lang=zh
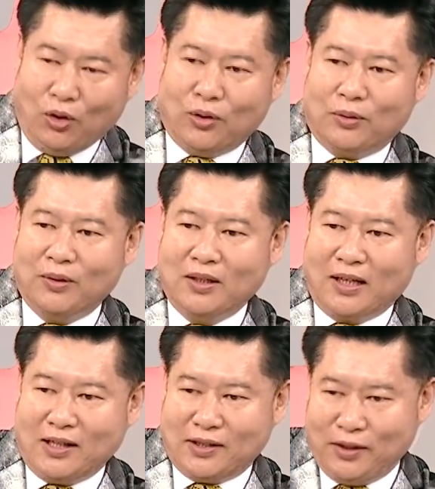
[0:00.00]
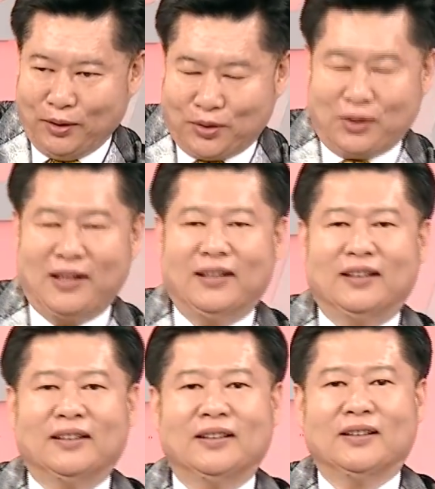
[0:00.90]
哦，开始右转
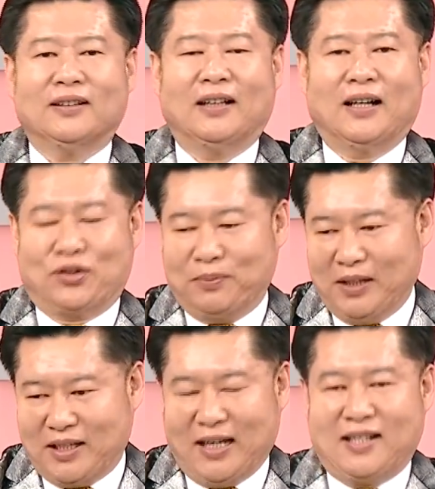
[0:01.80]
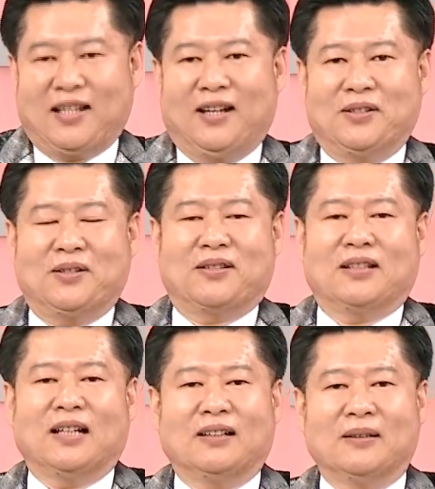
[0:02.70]
的啊，准备下桥，你就
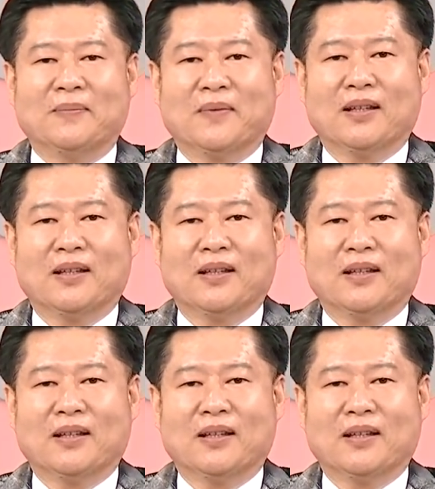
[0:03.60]
知道了。